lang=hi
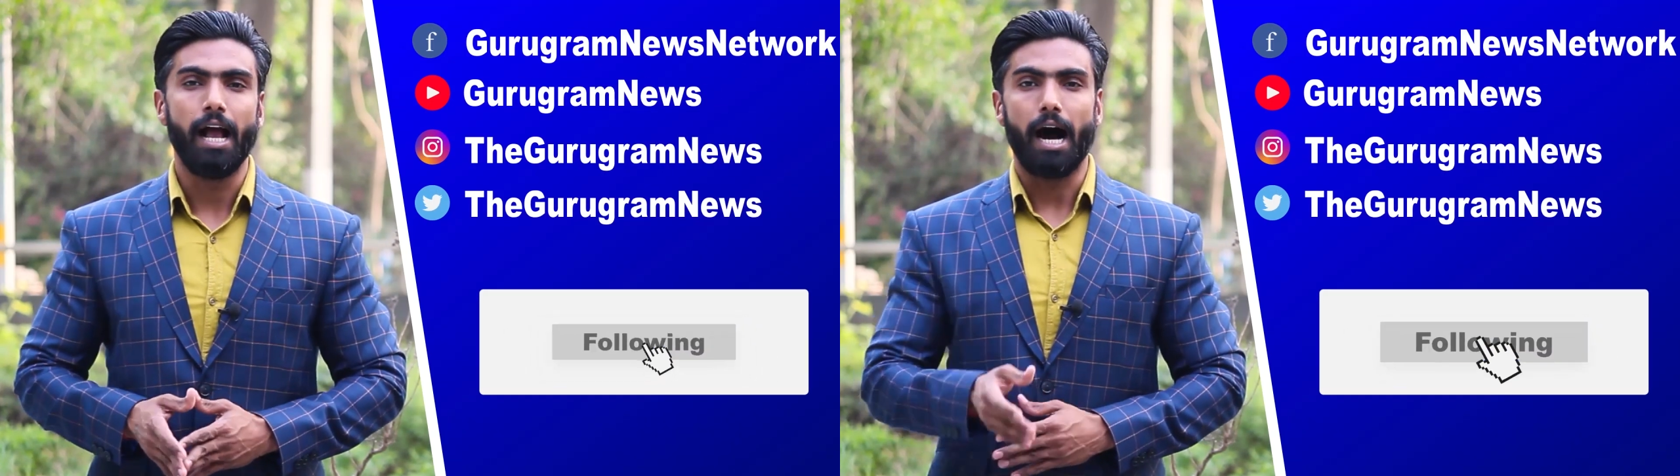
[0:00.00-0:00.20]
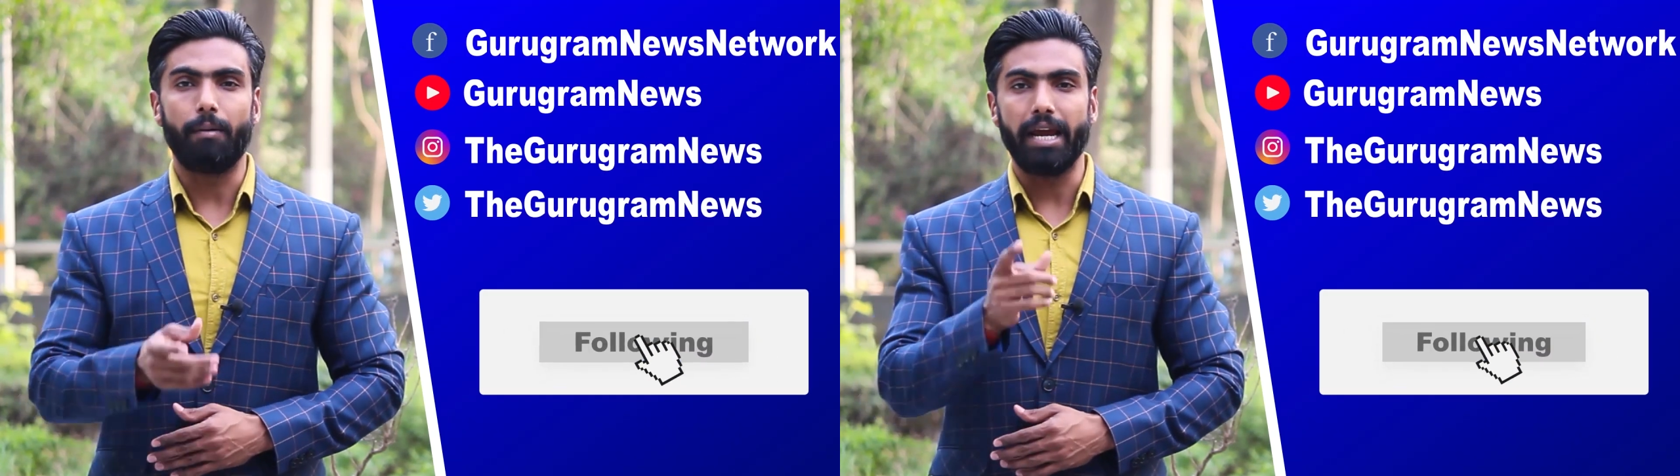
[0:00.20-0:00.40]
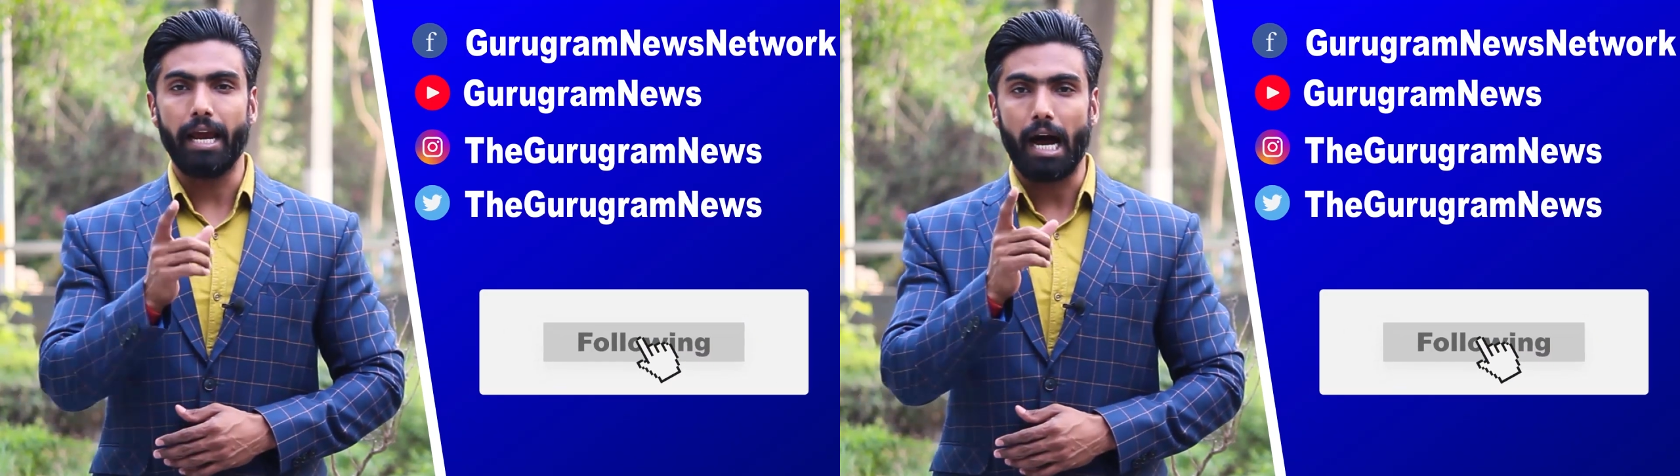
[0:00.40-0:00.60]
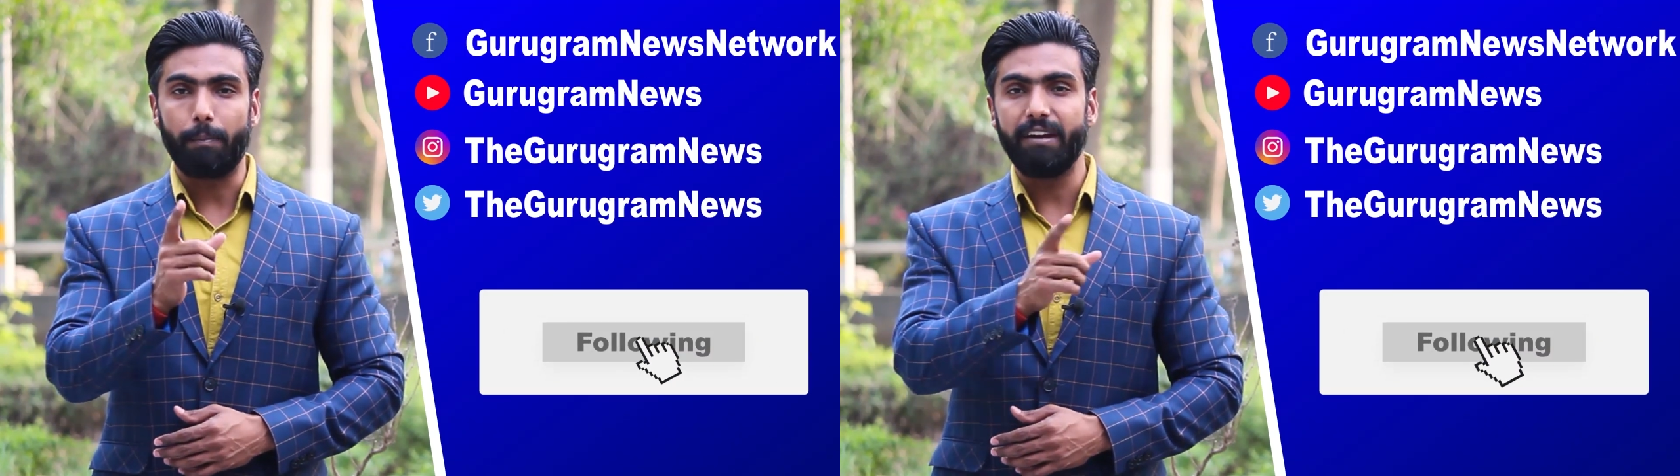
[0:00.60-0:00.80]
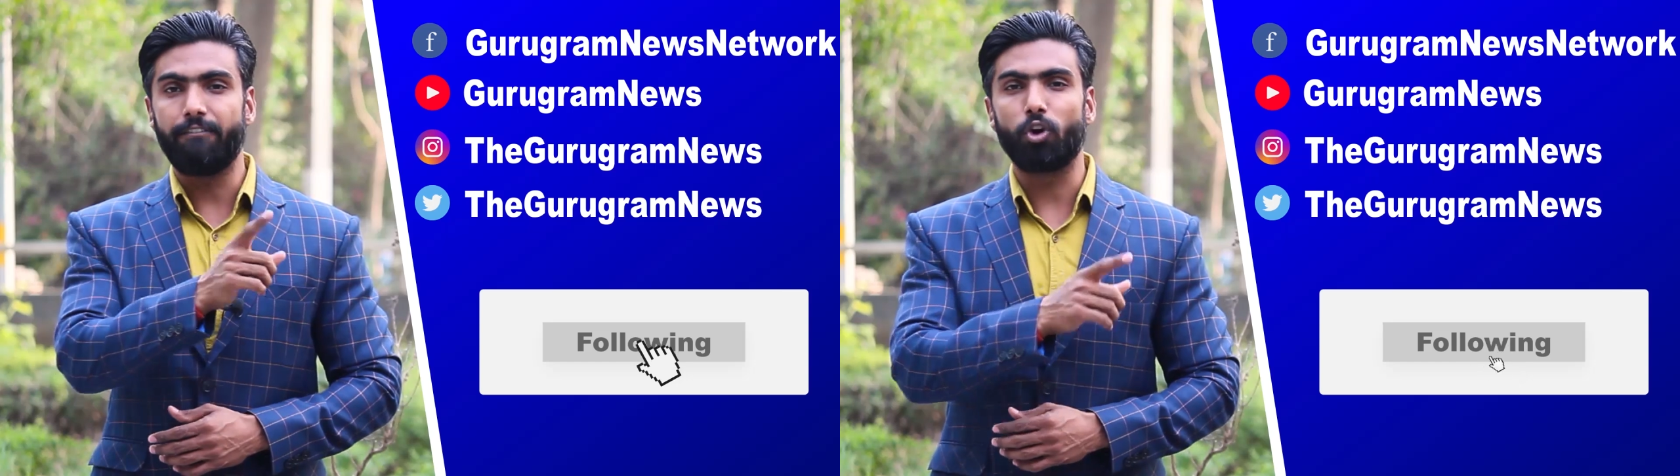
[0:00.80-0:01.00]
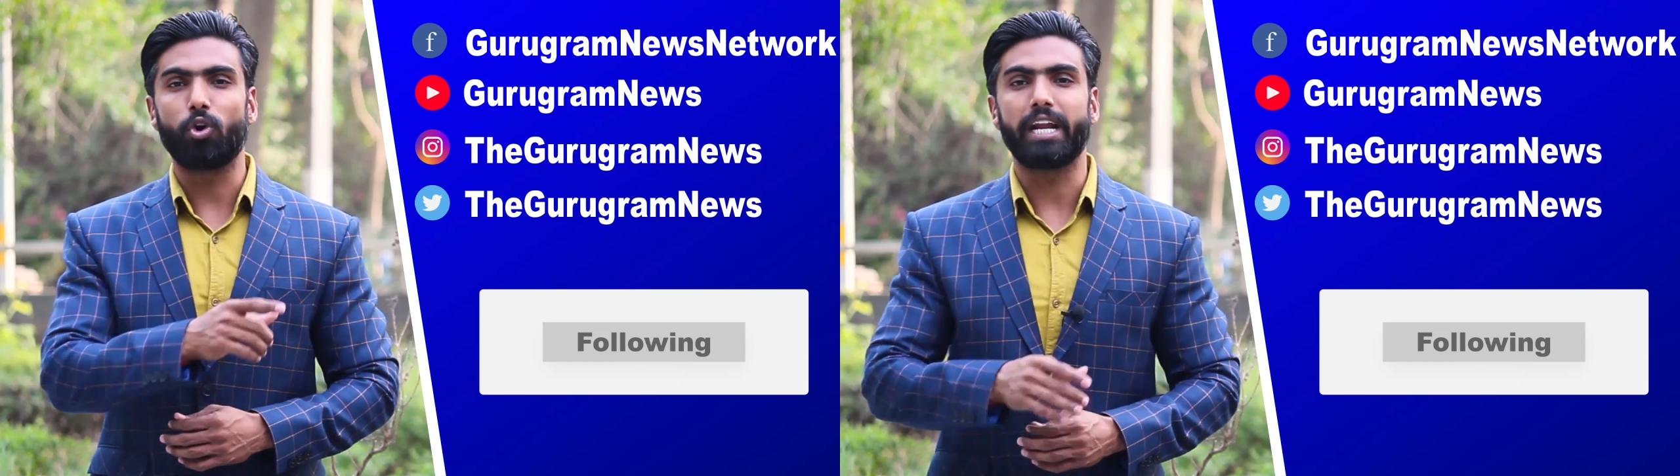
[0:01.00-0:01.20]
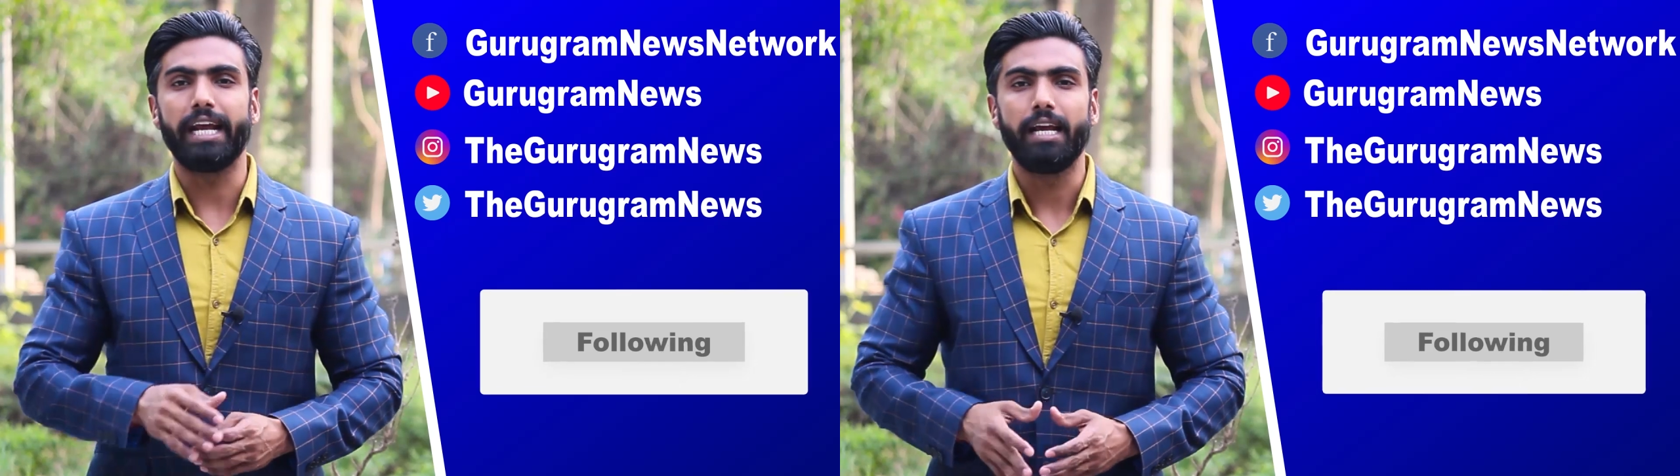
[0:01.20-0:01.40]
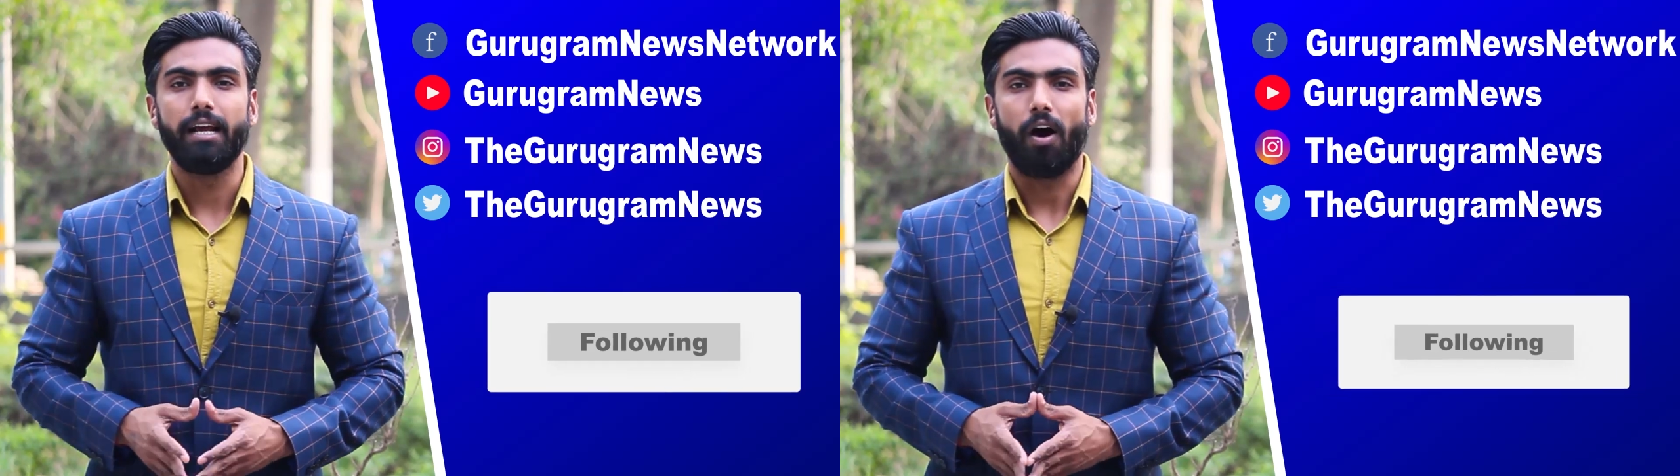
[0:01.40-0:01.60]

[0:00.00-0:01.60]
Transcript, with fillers: हमें अभी फॉलो करें